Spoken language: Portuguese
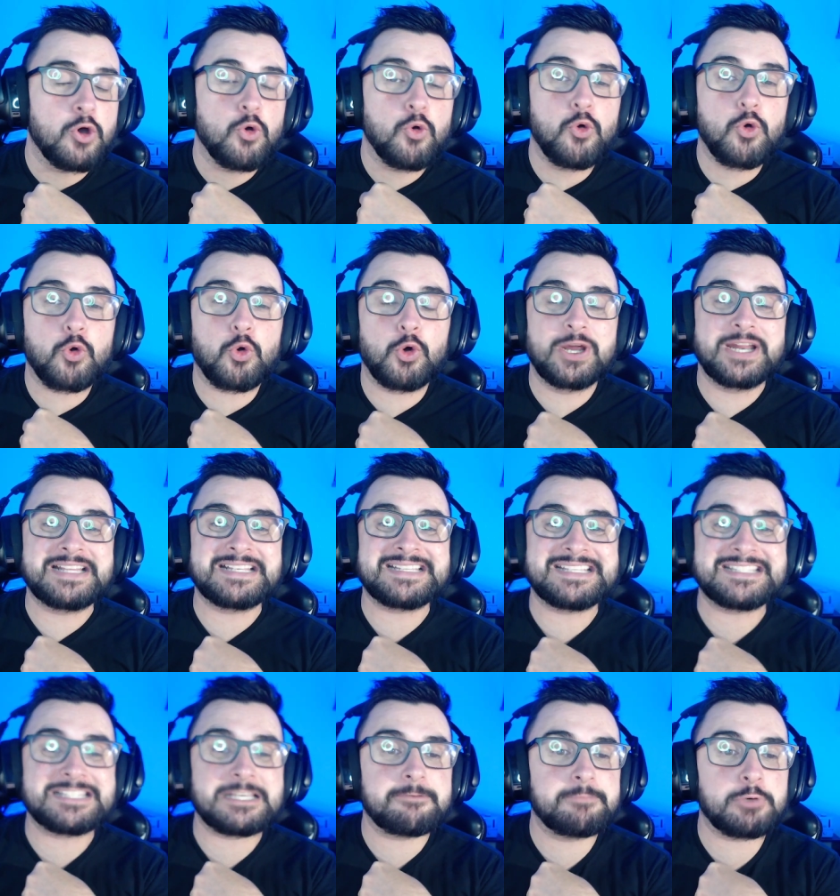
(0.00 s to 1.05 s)
O Corinthians
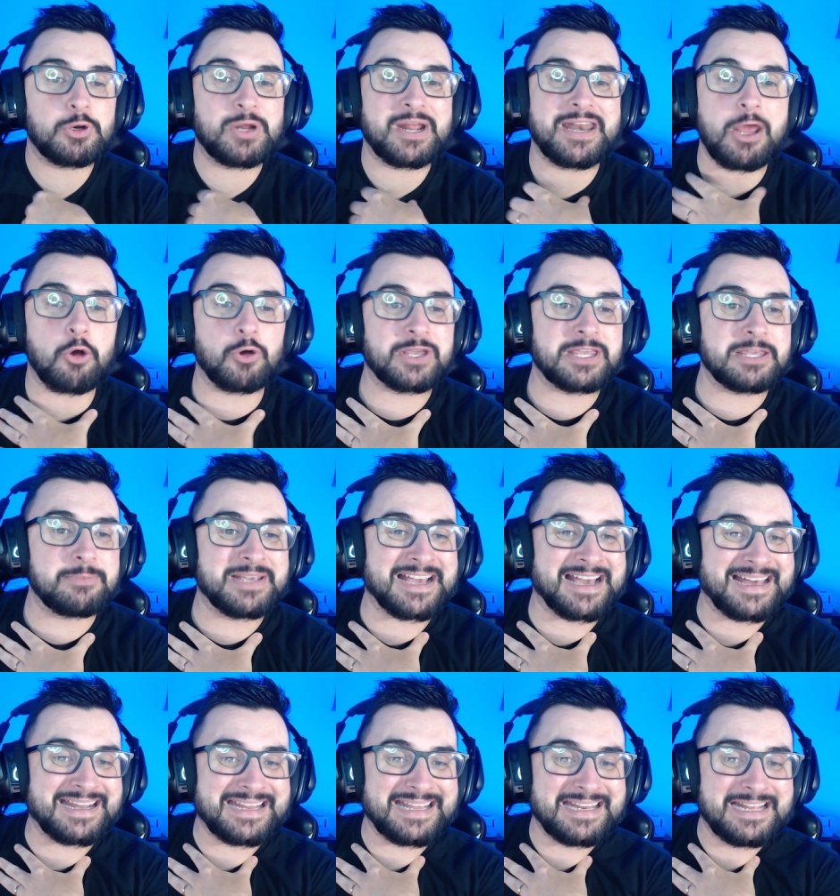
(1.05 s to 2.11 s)
recebeu na Neoquímica
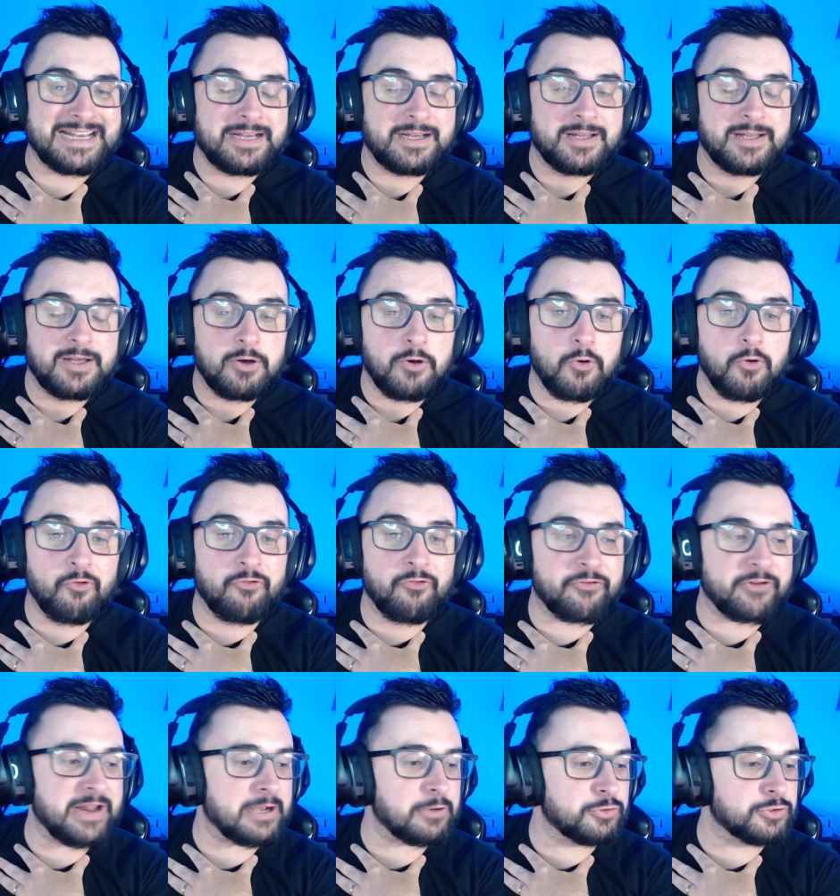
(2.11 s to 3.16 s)
Arena o
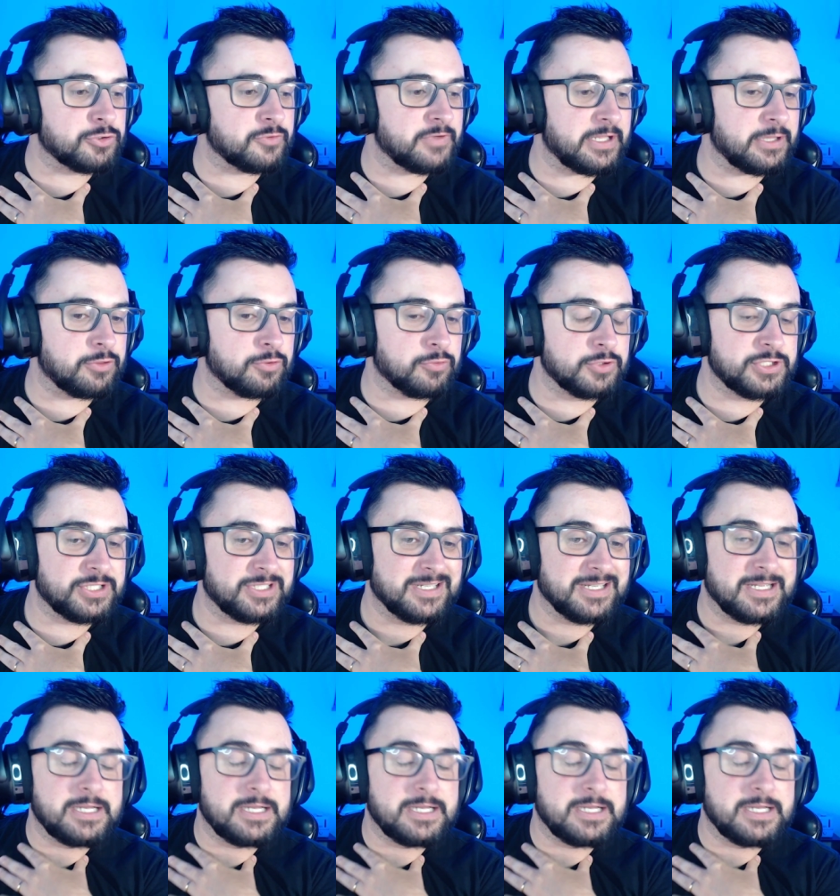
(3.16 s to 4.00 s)
fraco Juventude